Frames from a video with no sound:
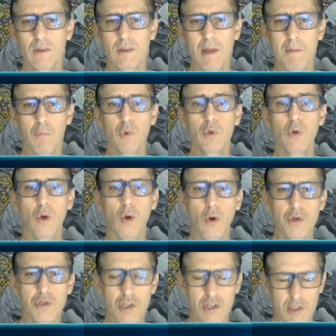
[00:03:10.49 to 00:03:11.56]
tá muito
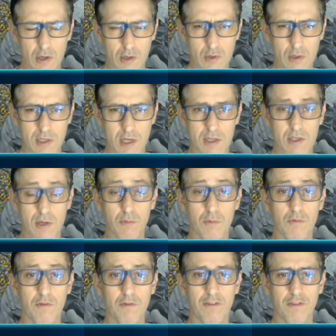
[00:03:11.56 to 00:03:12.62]
longe de ser uma associação
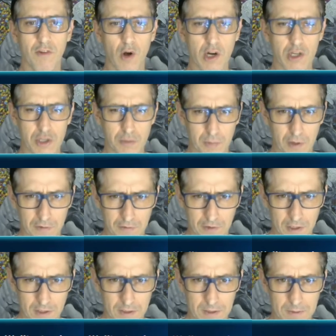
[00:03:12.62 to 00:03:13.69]
forte e
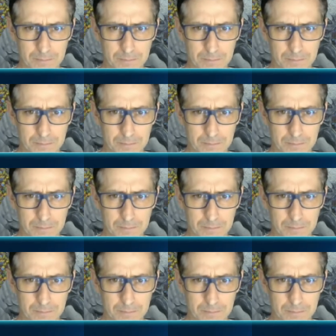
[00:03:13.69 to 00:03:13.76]
perfeita.